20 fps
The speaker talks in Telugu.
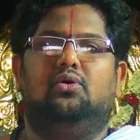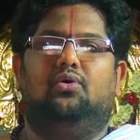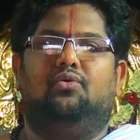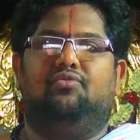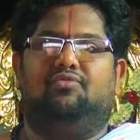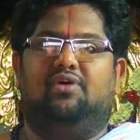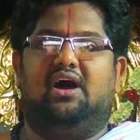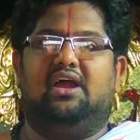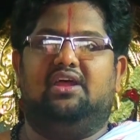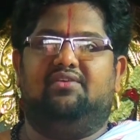
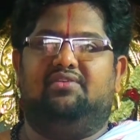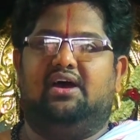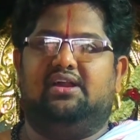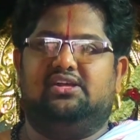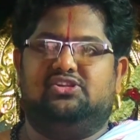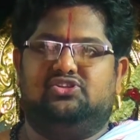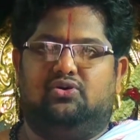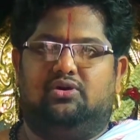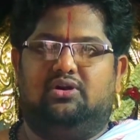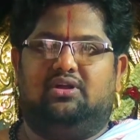వారి వారి
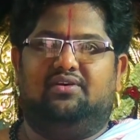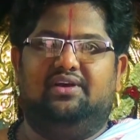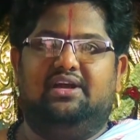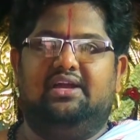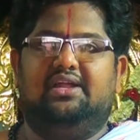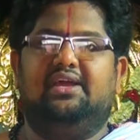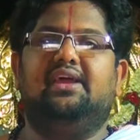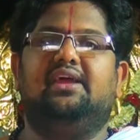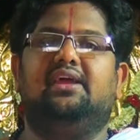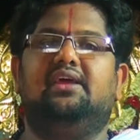చోటకు
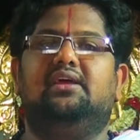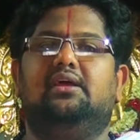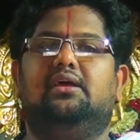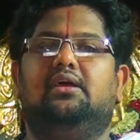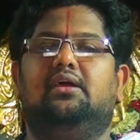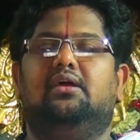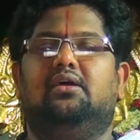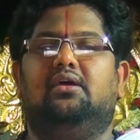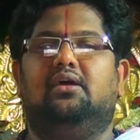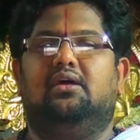వెళ్ళి
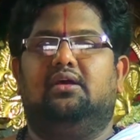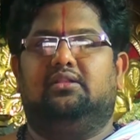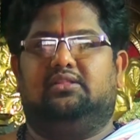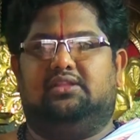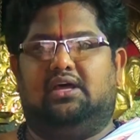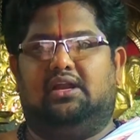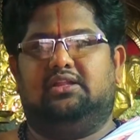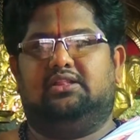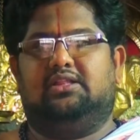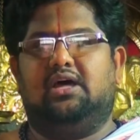
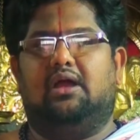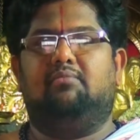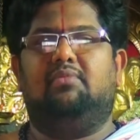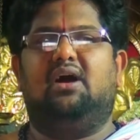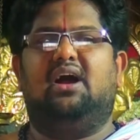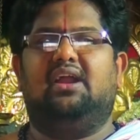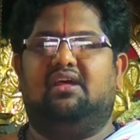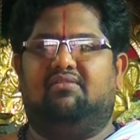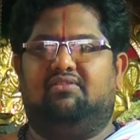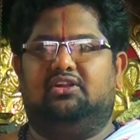తన
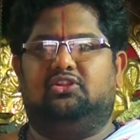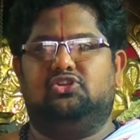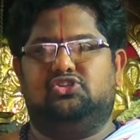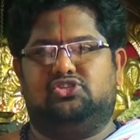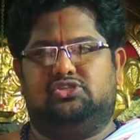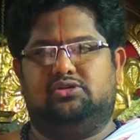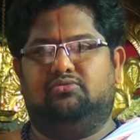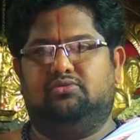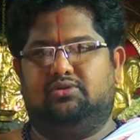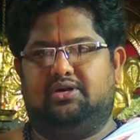ధర్మాన్ని
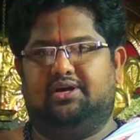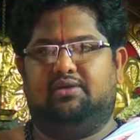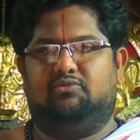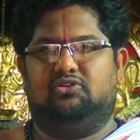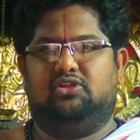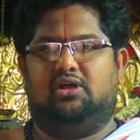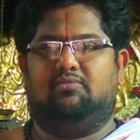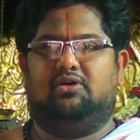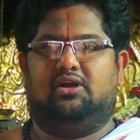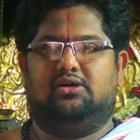నిర్వర్తిస్తూ ఉంటాడు
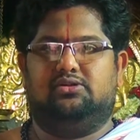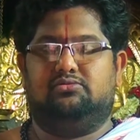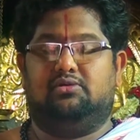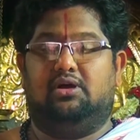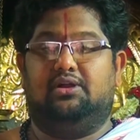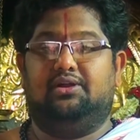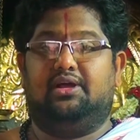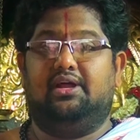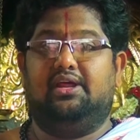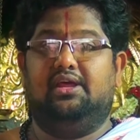యమధర్మరాజు
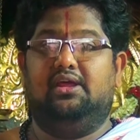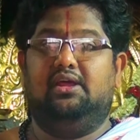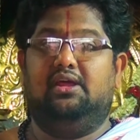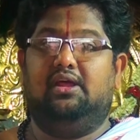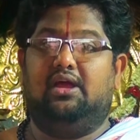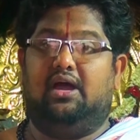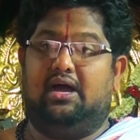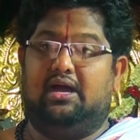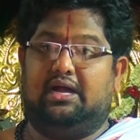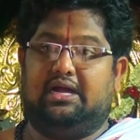అందుకని
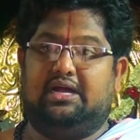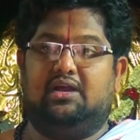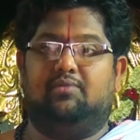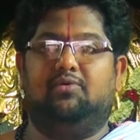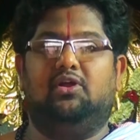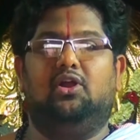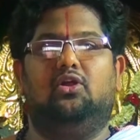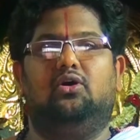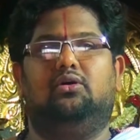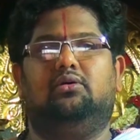ఆ
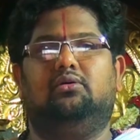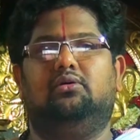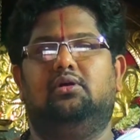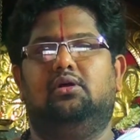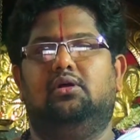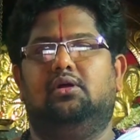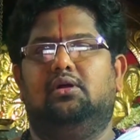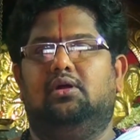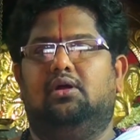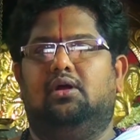క్రమంలో
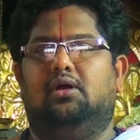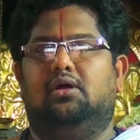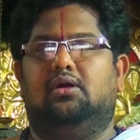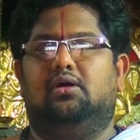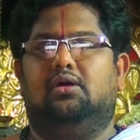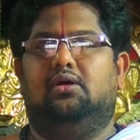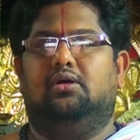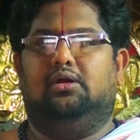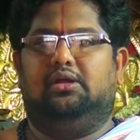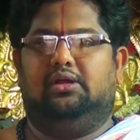
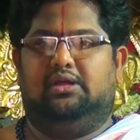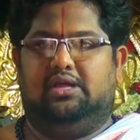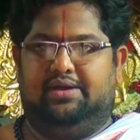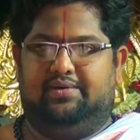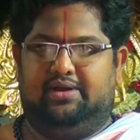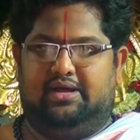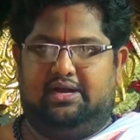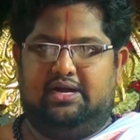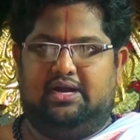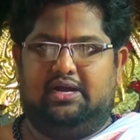
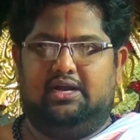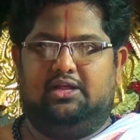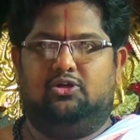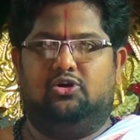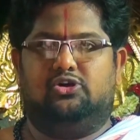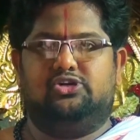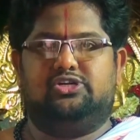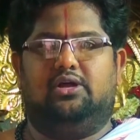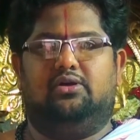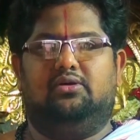ఏమైనా గండ
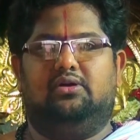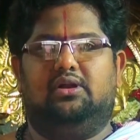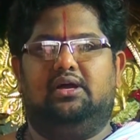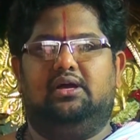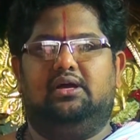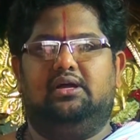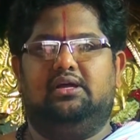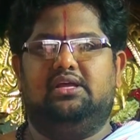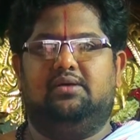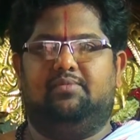దోషాలున్నా
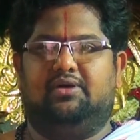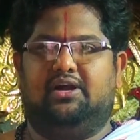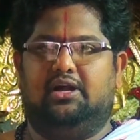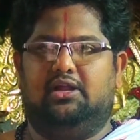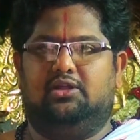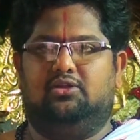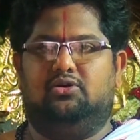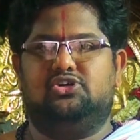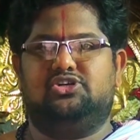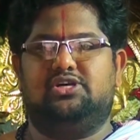యమగండ
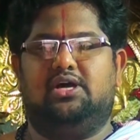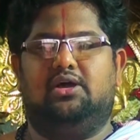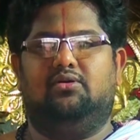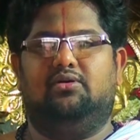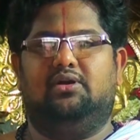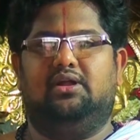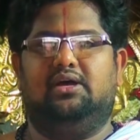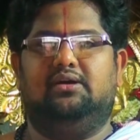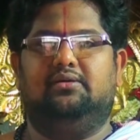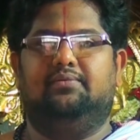దోషాలున్నా